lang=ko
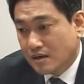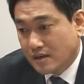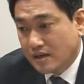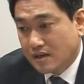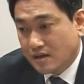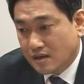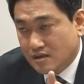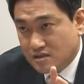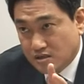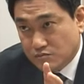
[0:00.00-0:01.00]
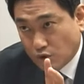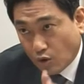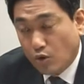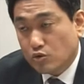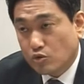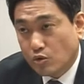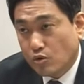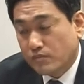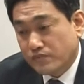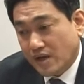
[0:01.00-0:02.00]
네, 지금
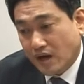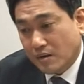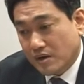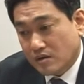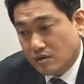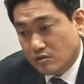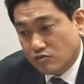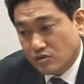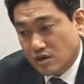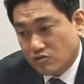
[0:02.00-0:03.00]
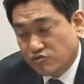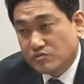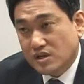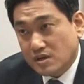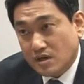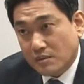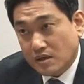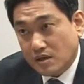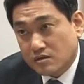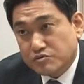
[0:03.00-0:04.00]
적어도 아까 말한 대로 우리가 국민의당이
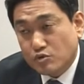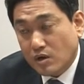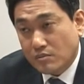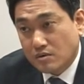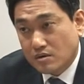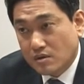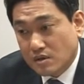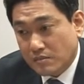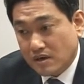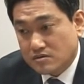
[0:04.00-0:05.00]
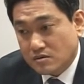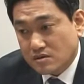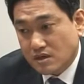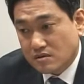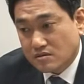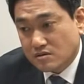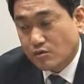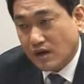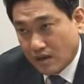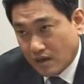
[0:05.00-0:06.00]
만약에 흡수통합을 바른정당은
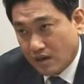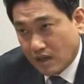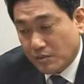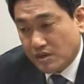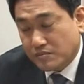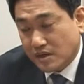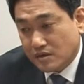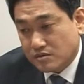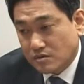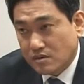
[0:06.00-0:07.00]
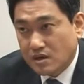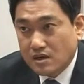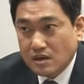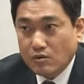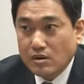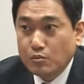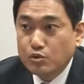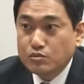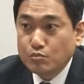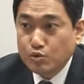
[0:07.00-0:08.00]
들어와라 개별입당에서 라고 하면
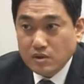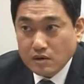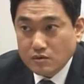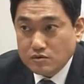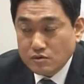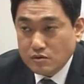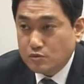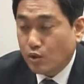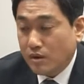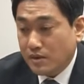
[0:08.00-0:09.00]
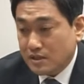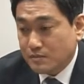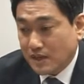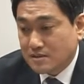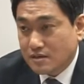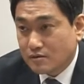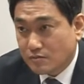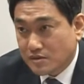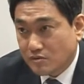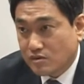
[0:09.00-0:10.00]
못, 못하는 거죠. 그건 통합을 하지 말자는
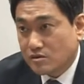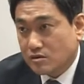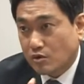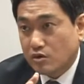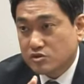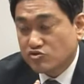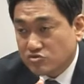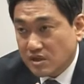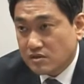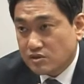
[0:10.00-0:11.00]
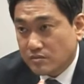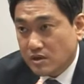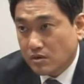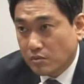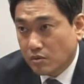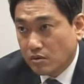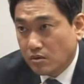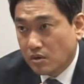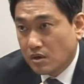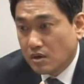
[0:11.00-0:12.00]
겁니다. 우리는 거기서 중단될 수밖에
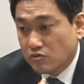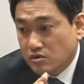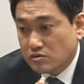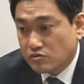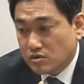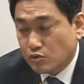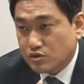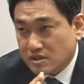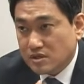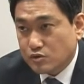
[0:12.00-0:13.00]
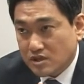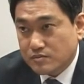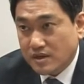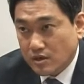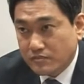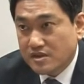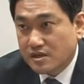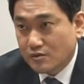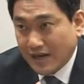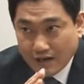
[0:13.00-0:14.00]
없고 음. 우리는 우리 독자 생존할 수밖에 없는
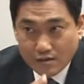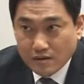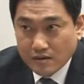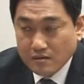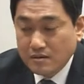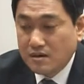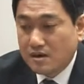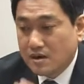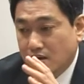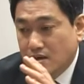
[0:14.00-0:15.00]
길로 갈 음. 거예요. 음.